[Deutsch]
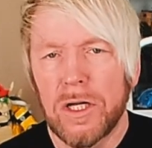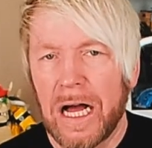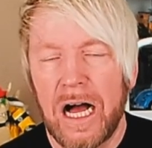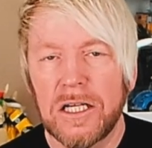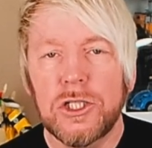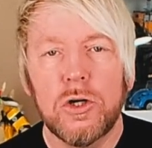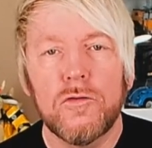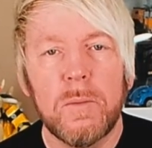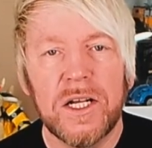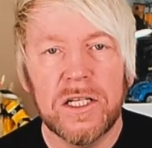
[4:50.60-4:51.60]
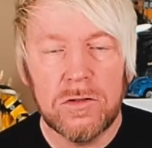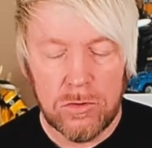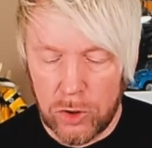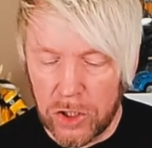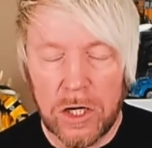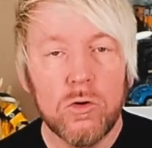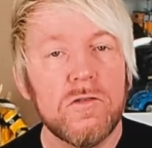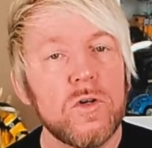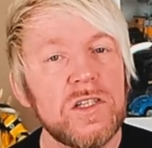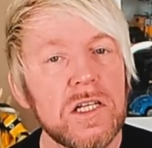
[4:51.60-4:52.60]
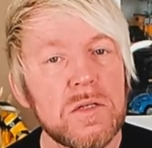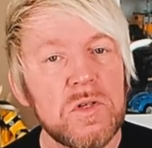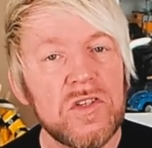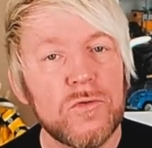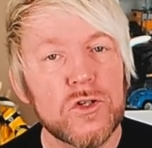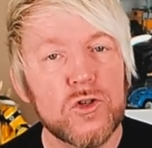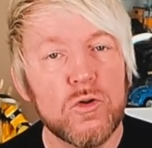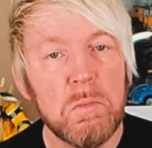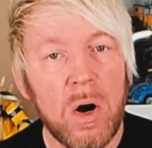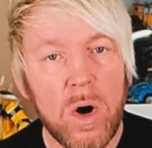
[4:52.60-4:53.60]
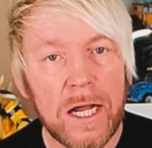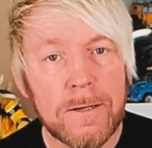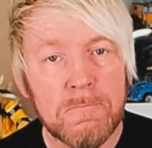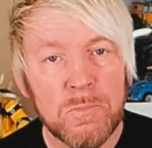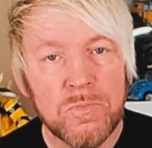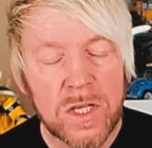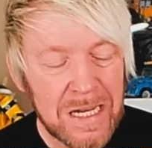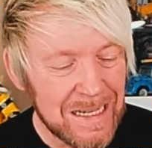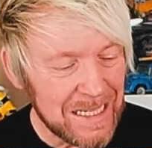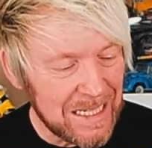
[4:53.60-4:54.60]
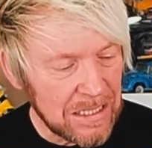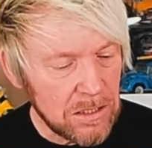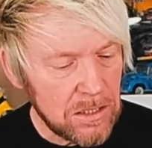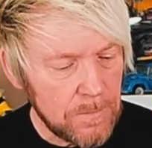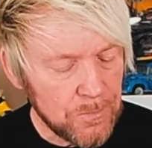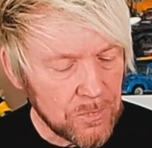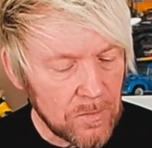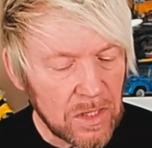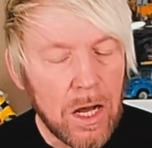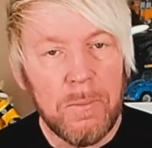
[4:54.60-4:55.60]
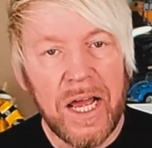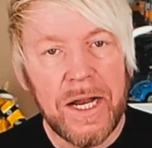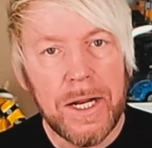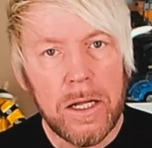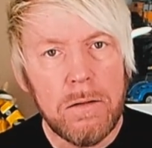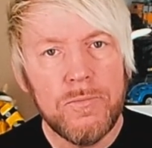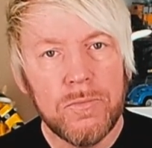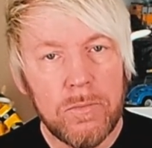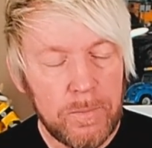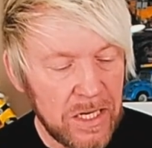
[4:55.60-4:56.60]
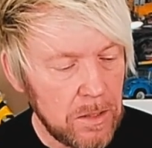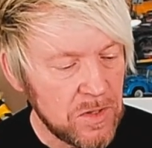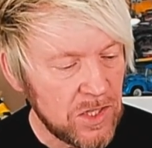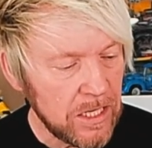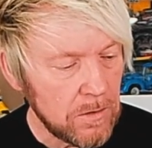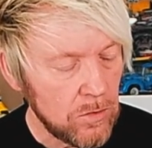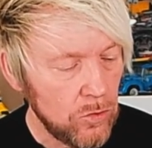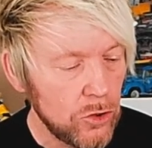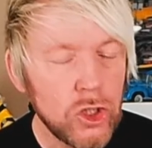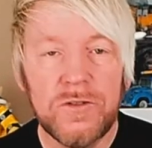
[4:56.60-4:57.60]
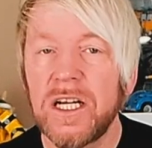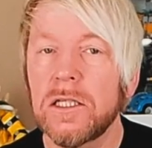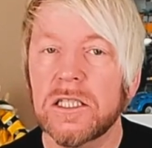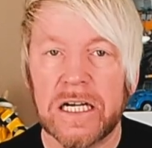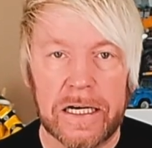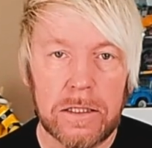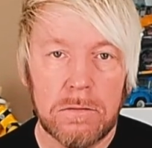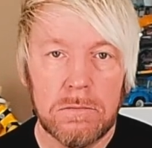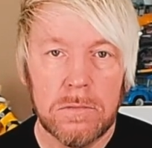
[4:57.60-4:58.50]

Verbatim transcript: Ah, ich hoffe mal nicht. Ja, dann gucken wir uns jetzt ein bisschen was zum Bauern. Ich hatte am Ende bei dem Set eine Schwierigkeit.